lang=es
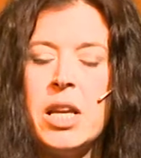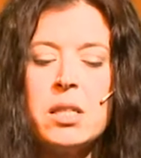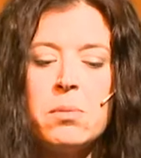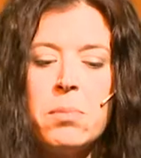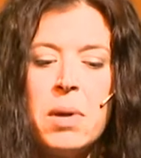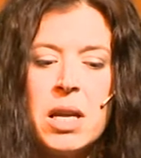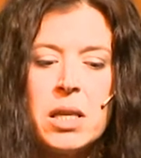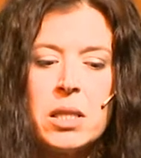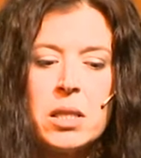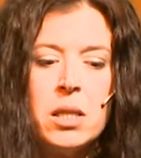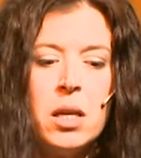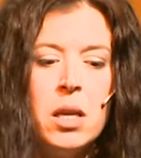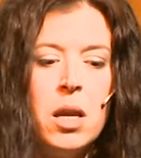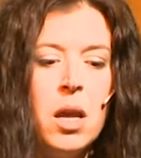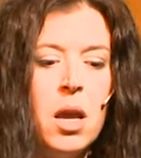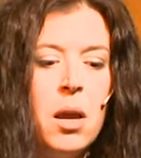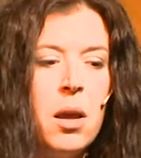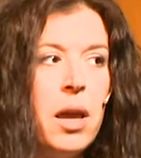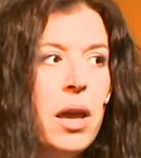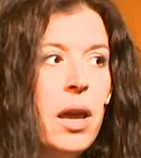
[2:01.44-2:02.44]
Es más,
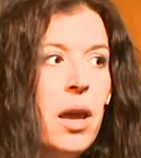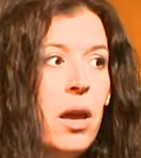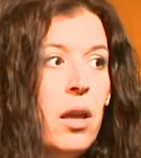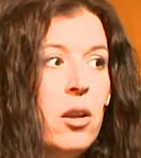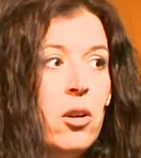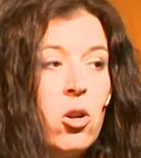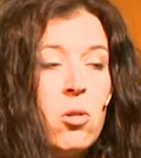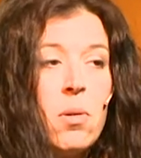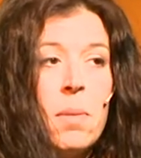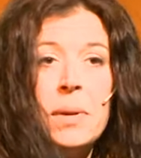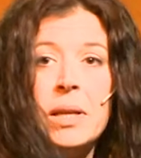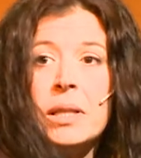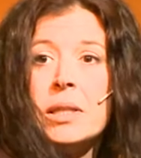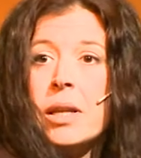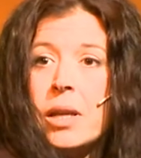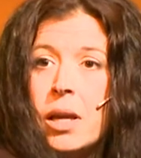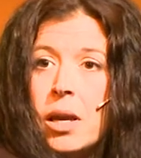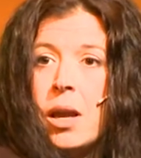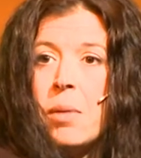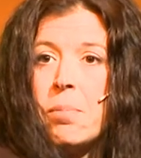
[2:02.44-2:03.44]
eh,
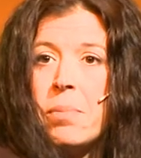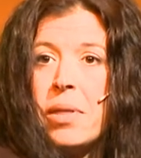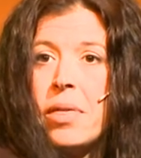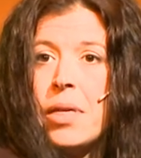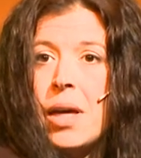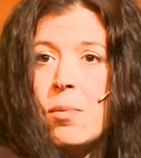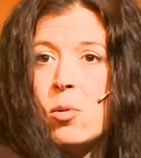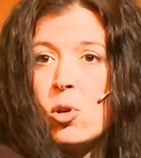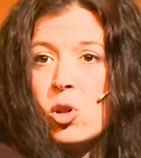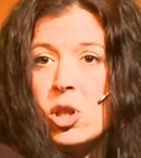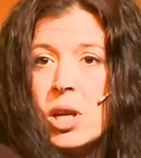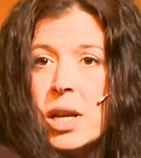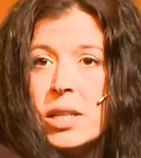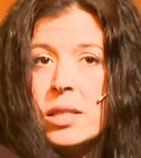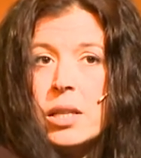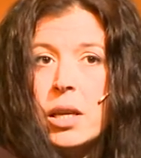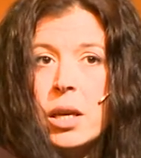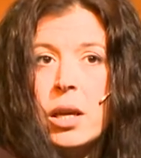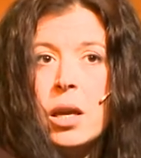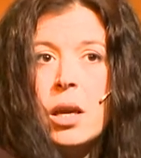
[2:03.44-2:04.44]
normalmente empezamos
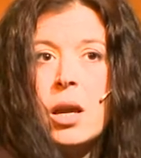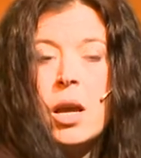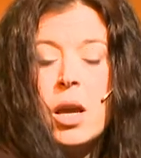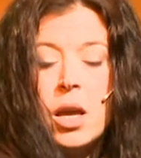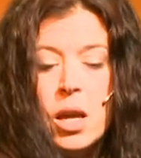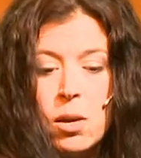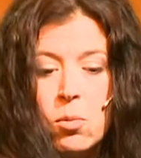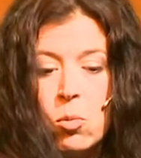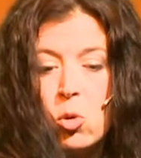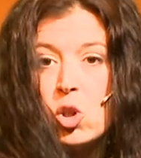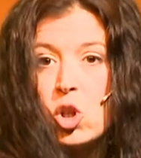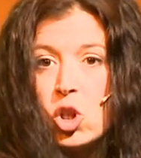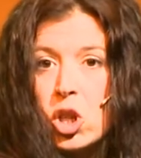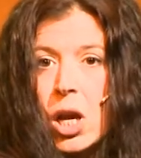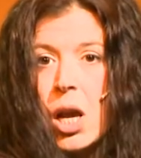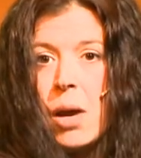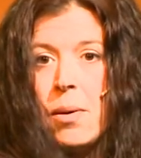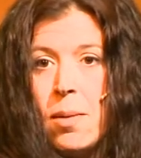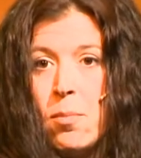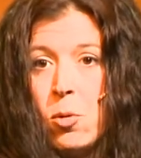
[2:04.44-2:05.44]
así y muchos
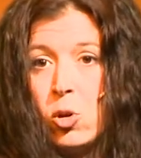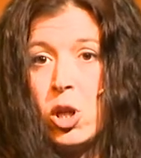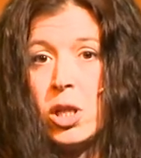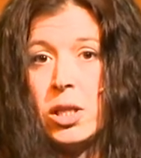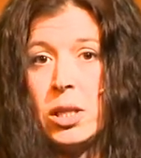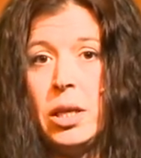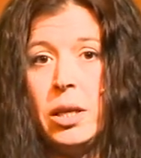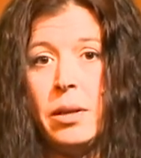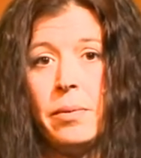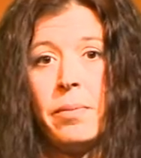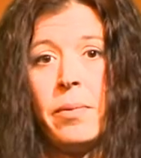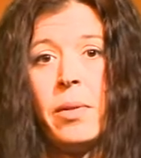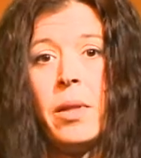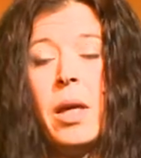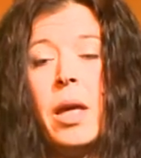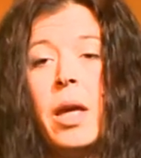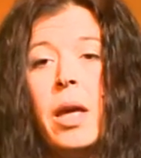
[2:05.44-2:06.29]
acabamos así.